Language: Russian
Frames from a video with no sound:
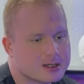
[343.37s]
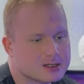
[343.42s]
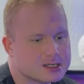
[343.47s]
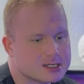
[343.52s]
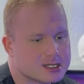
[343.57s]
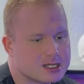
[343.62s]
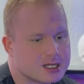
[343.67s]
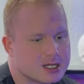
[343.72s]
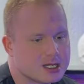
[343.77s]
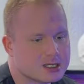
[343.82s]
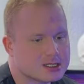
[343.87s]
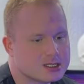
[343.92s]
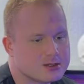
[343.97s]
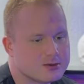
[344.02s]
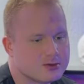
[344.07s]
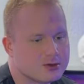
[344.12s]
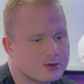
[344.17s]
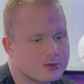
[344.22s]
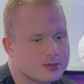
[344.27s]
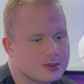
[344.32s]

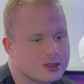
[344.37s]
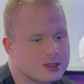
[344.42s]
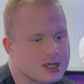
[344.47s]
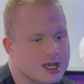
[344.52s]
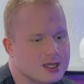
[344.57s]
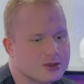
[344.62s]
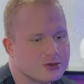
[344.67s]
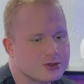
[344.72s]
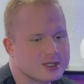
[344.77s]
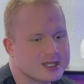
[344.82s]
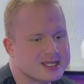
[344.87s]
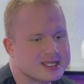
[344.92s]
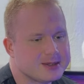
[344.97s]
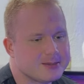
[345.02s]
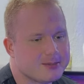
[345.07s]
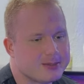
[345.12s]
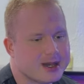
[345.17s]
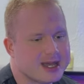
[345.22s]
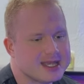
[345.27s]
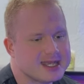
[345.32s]
с-реактивного белка, но надо
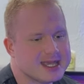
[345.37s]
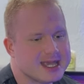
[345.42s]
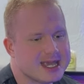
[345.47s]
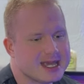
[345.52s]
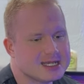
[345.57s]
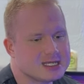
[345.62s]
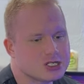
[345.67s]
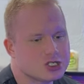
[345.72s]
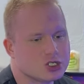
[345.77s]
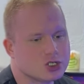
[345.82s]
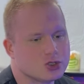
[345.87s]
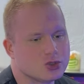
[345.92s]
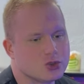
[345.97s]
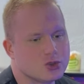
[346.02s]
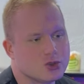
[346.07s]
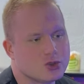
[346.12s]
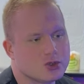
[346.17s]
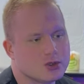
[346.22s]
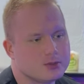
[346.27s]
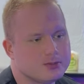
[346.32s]
понять,
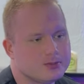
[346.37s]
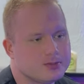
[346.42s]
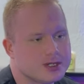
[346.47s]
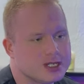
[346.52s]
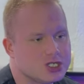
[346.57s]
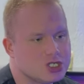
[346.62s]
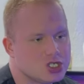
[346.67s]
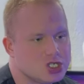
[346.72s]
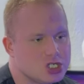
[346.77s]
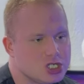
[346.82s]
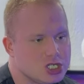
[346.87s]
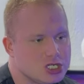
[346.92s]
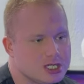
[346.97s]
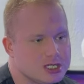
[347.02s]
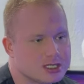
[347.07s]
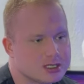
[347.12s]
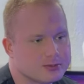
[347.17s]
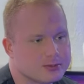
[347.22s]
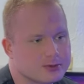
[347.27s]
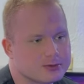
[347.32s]
что
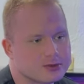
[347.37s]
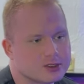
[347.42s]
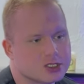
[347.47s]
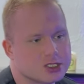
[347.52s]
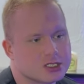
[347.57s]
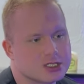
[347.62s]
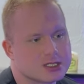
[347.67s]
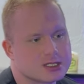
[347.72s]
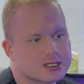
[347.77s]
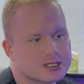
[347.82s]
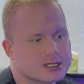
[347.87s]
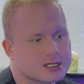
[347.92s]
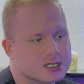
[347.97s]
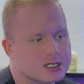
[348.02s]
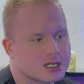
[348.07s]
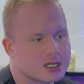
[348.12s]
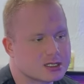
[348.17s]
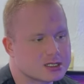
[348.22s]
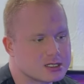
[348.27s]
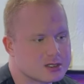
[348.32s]
причина повышения
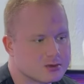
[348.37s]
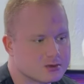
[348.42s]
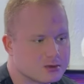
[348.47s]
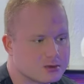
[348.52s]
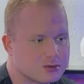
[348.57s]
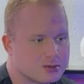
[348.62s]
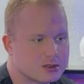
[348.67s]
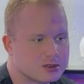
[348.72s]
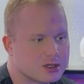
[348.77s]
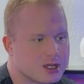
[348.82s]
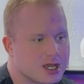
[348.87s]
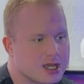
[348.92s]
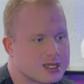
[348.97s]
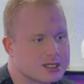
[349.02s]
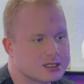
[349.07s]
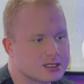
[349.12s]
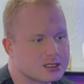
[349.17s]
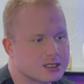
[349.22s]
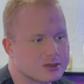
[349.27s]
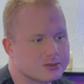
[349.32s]
С-реактивного белка –
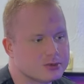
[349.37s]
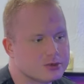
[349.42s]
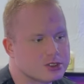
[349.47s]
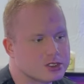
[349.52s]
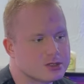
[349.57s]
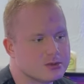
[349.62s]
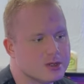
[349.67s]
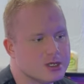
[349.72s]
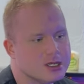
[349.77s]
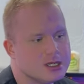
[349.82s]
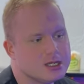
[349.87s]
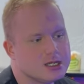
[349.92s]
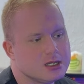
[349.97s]
это, допустим,